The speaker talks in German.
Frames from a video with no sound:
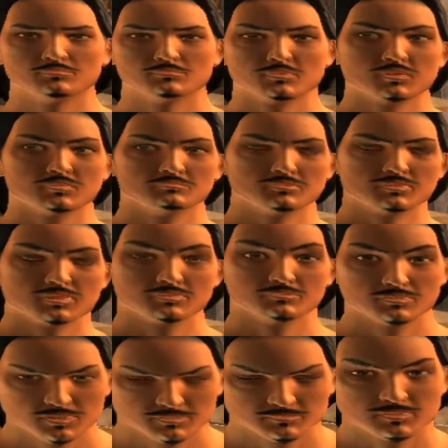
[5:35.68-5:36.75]
Und was ist
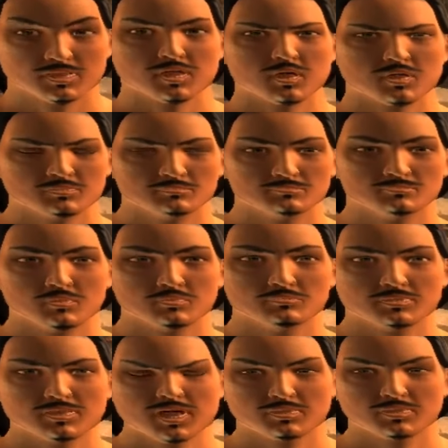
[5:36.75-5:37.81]
mit Mora?
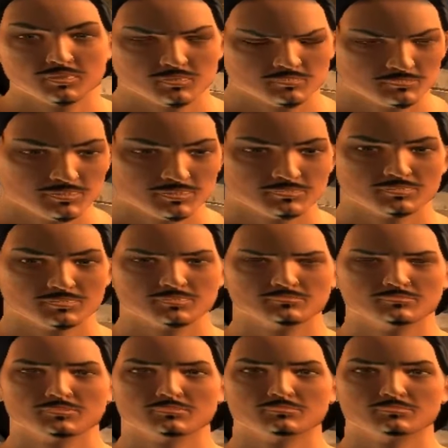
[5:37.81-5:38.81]
Ist sie auch bei den Piraten?